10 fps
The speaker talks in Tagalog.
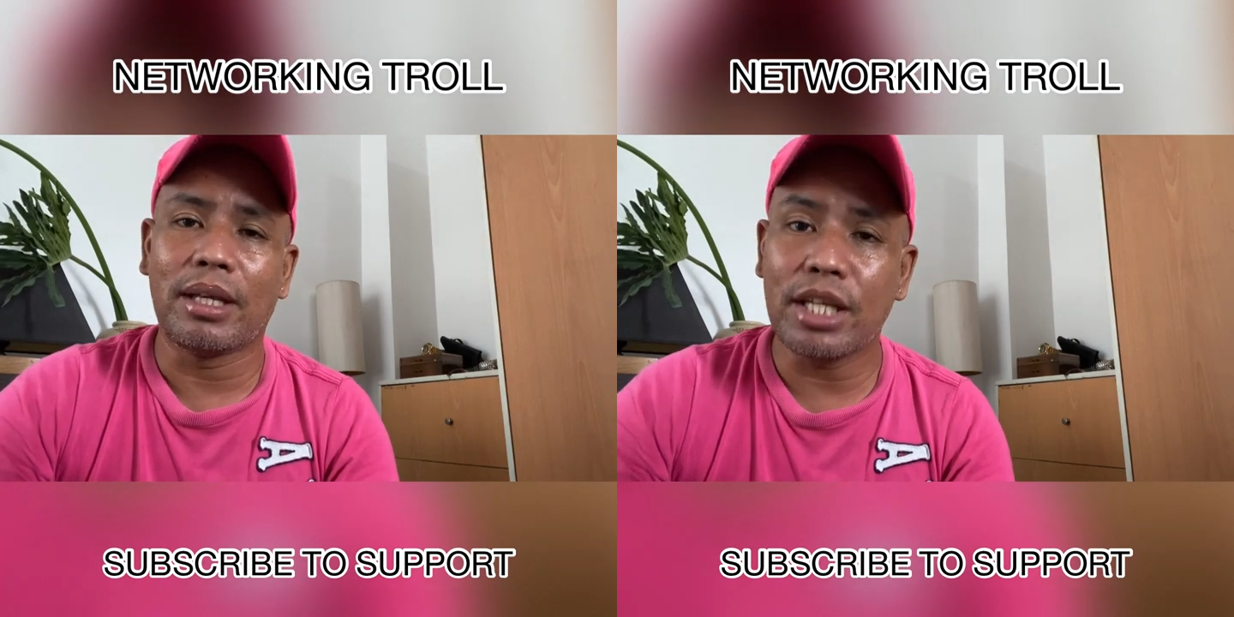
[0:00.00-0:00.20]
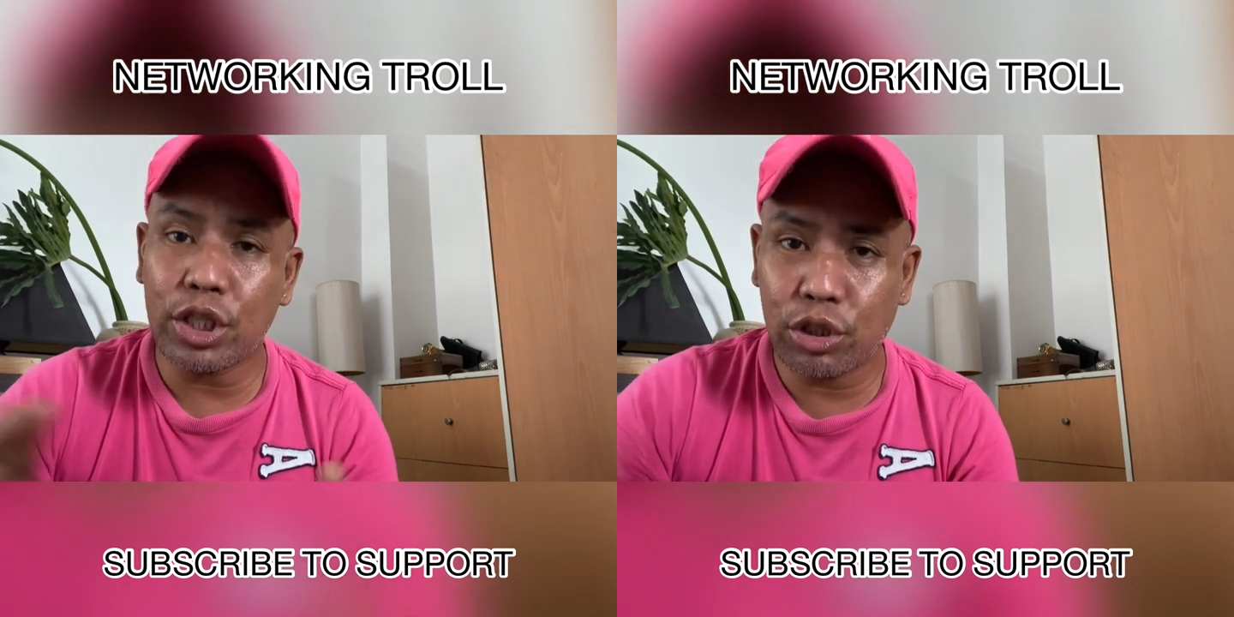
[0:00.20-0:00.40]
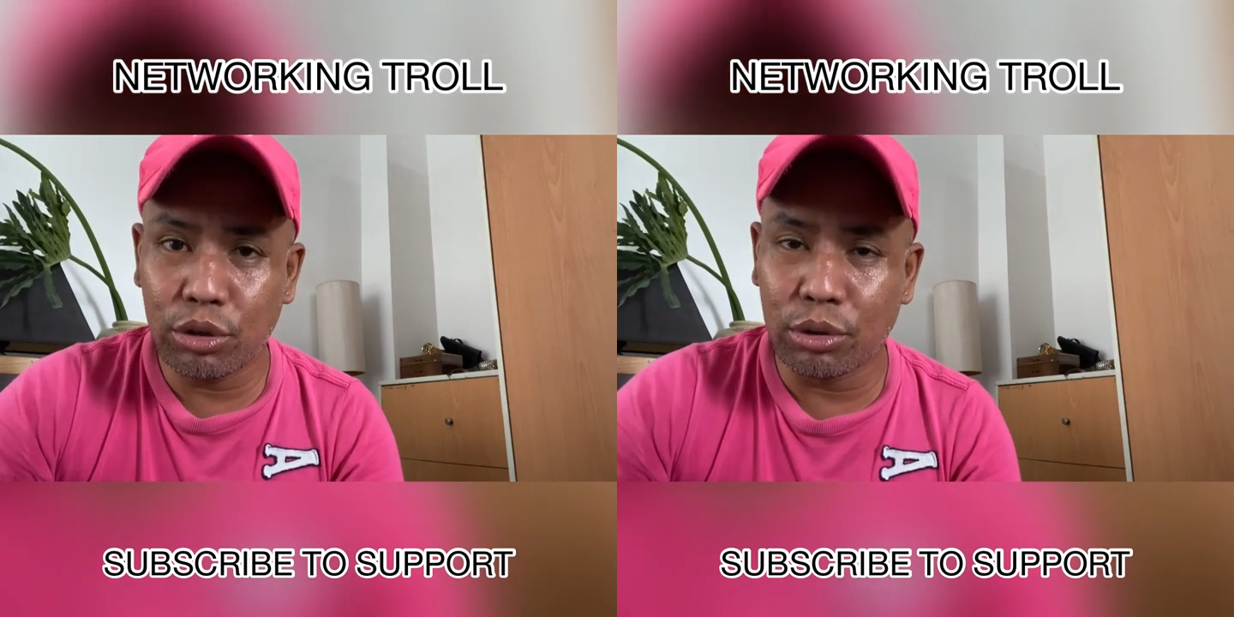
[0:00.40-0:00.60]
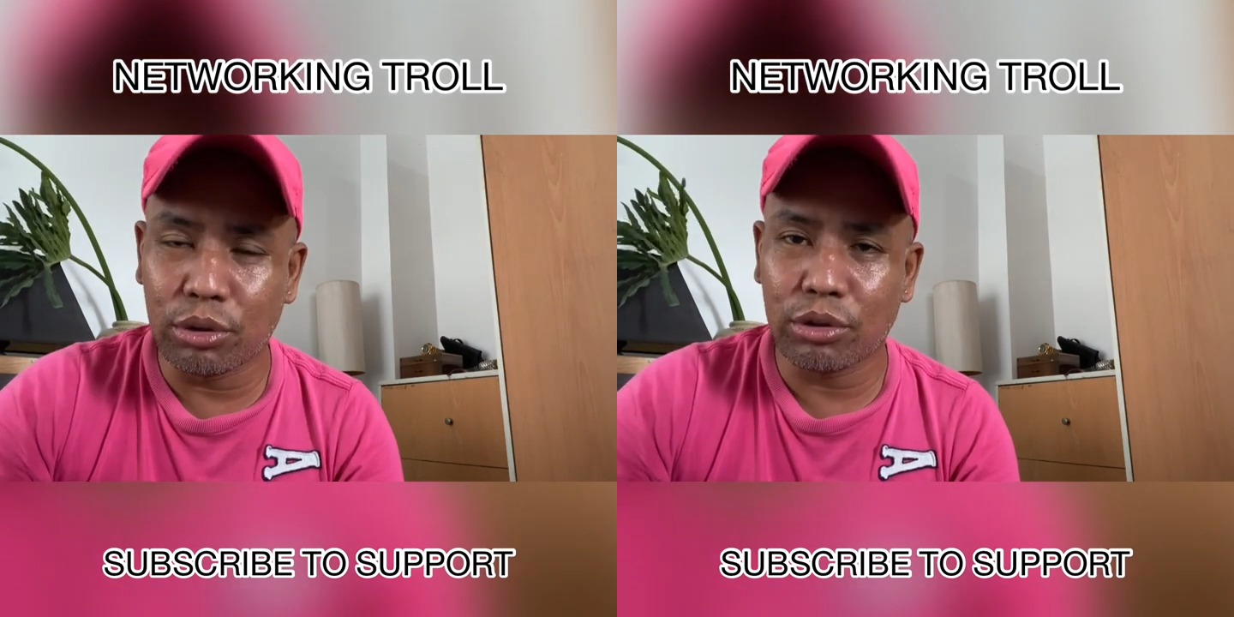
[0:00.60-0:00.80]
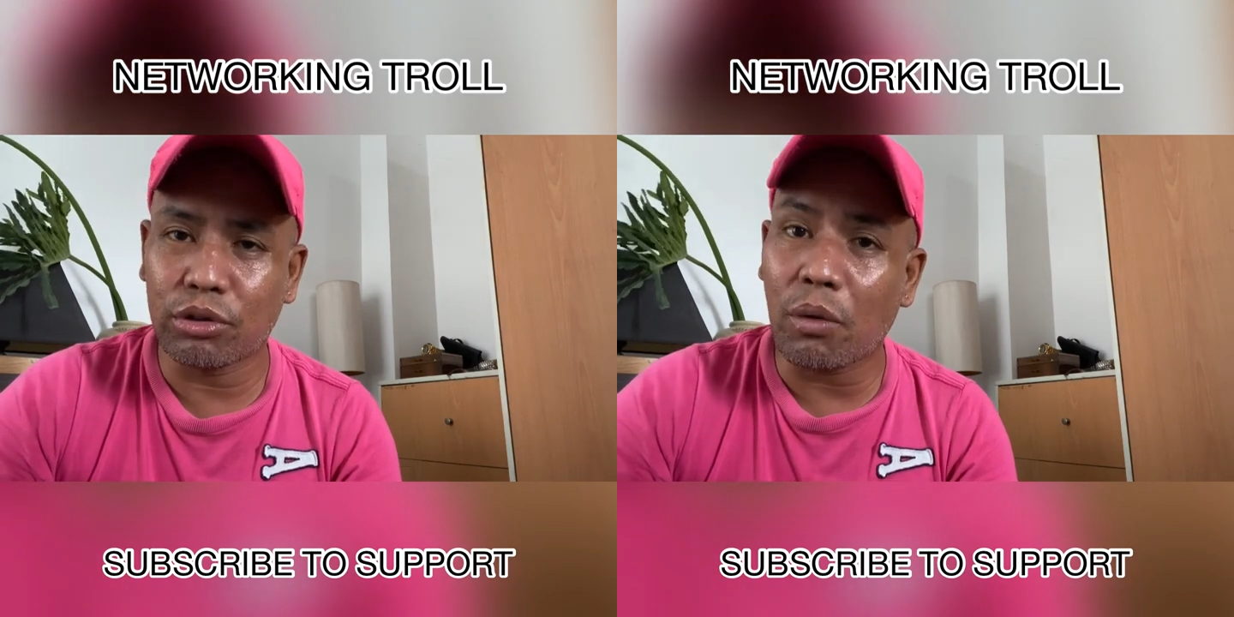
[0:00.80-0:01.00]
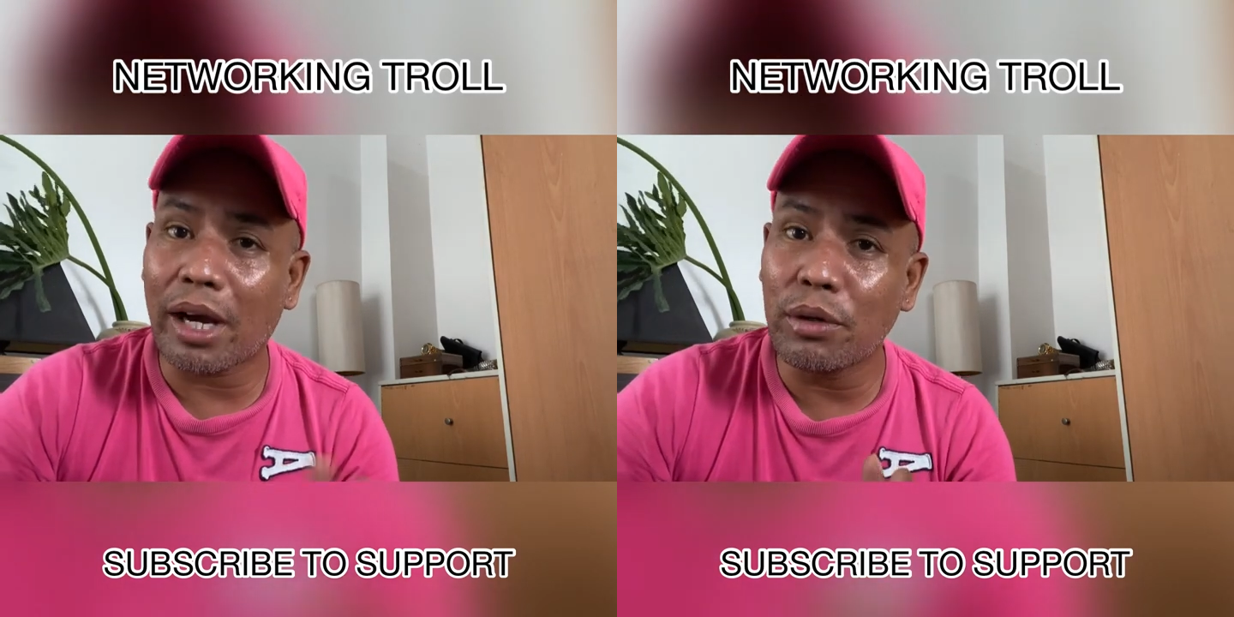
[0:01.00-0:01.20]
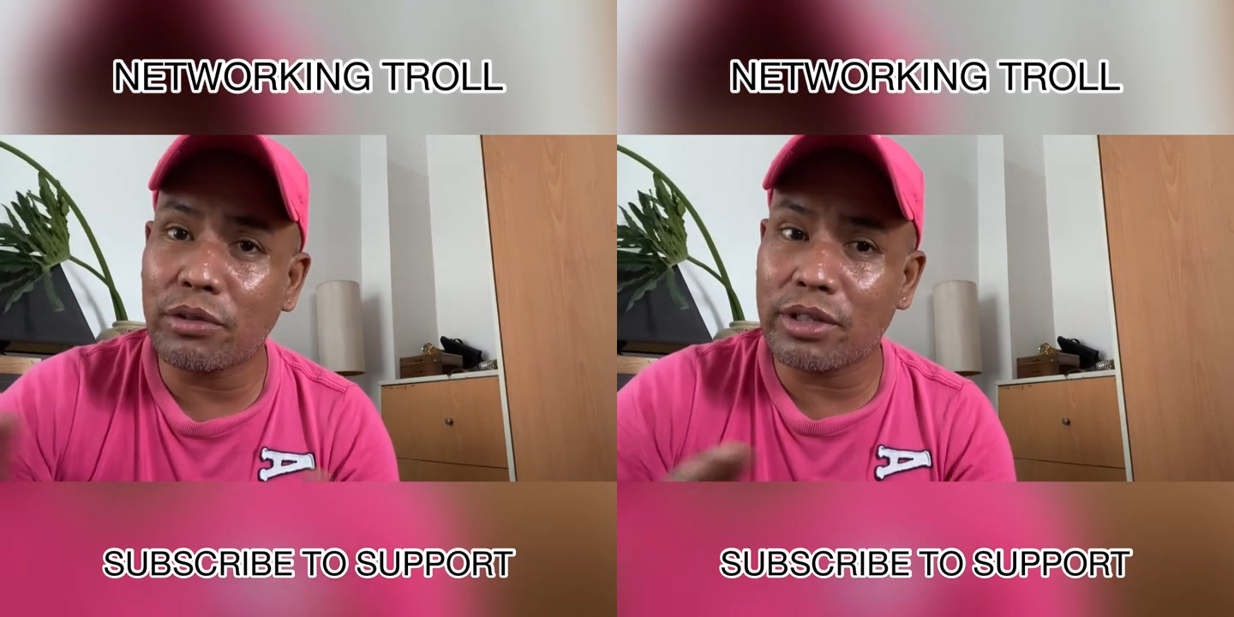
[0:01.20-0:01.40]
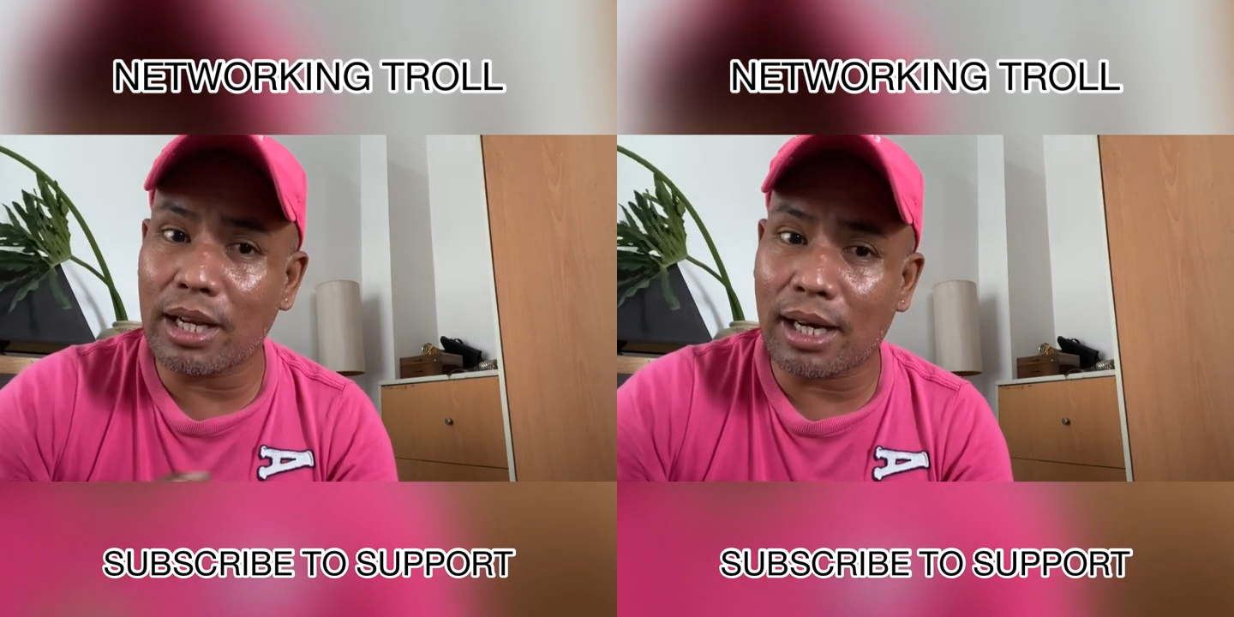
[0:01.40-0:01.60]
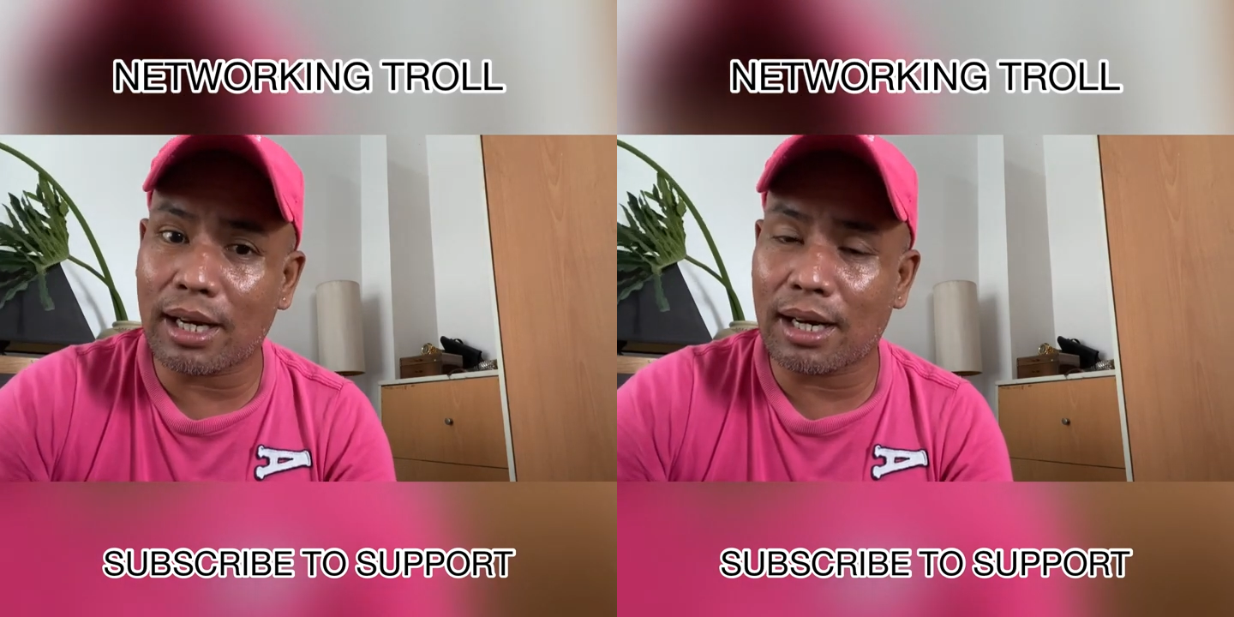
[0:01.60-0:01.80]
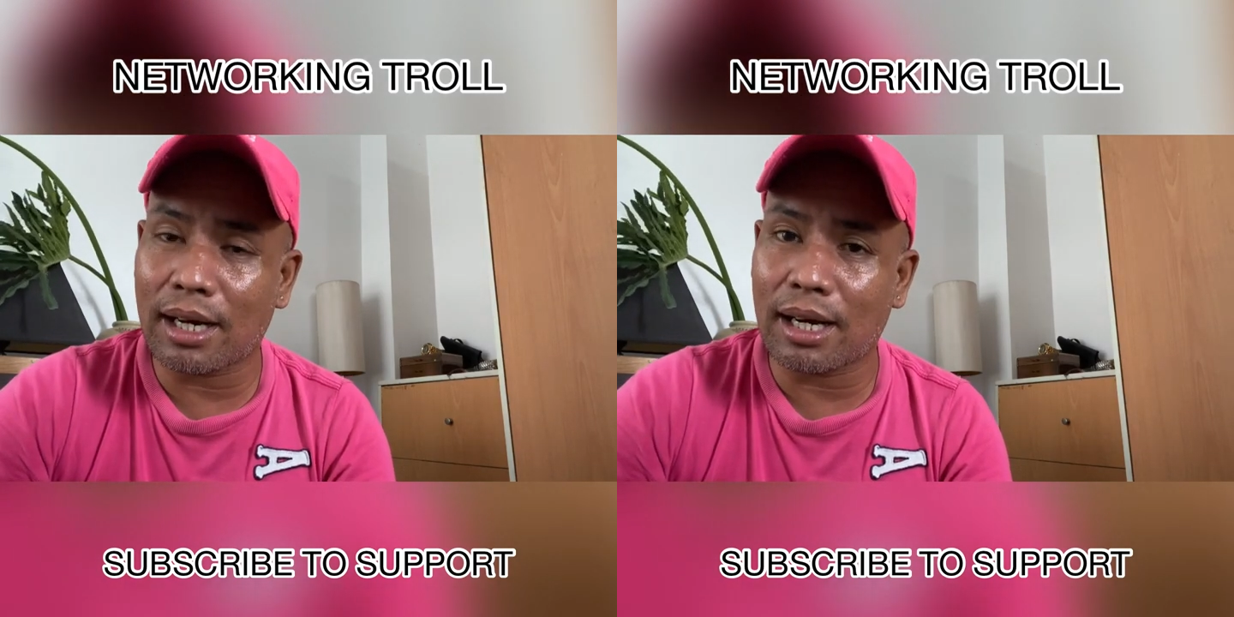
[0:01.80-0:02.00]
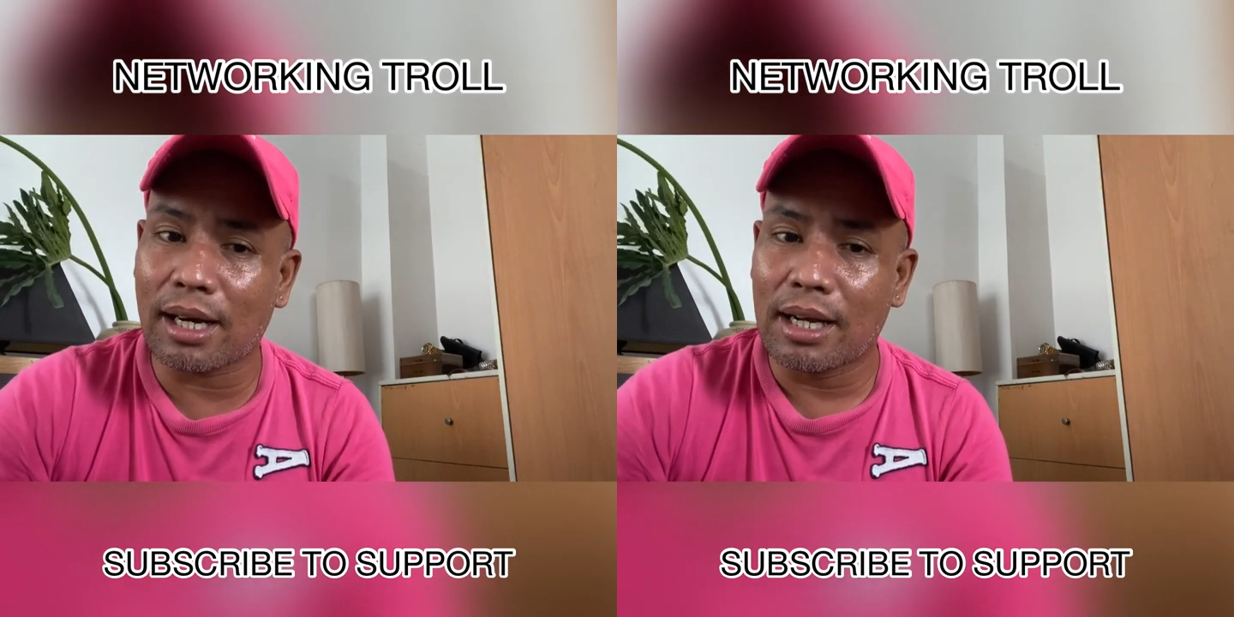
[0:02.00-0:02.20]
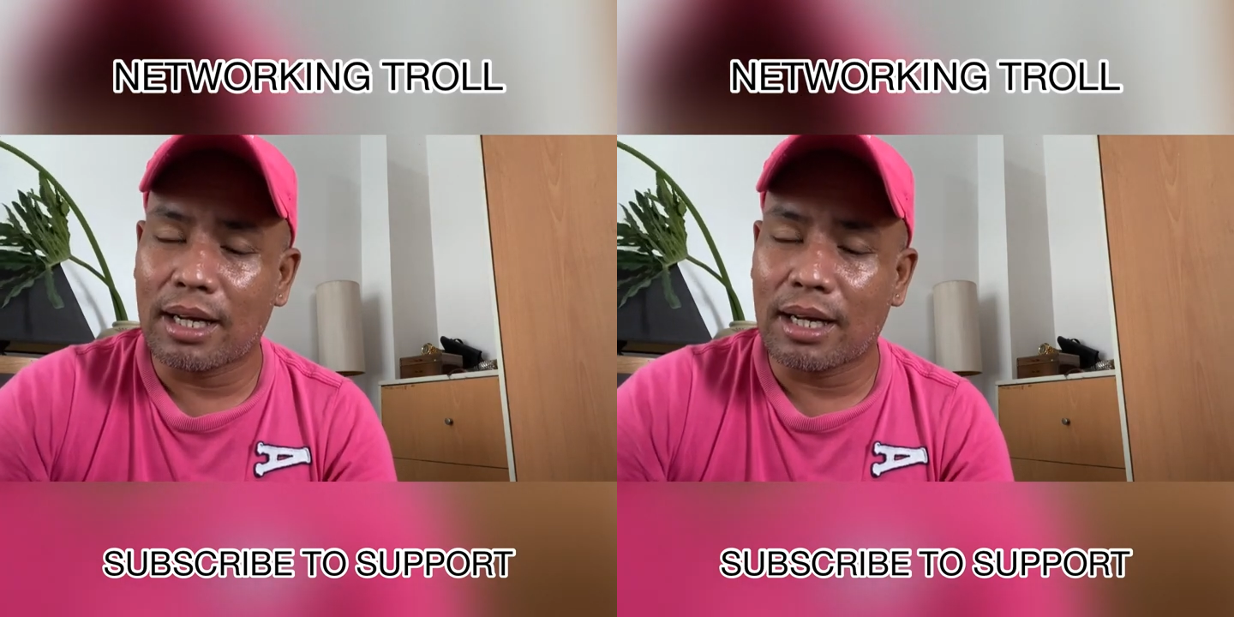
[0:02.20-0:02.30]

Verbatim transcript: issue so ganun sila ka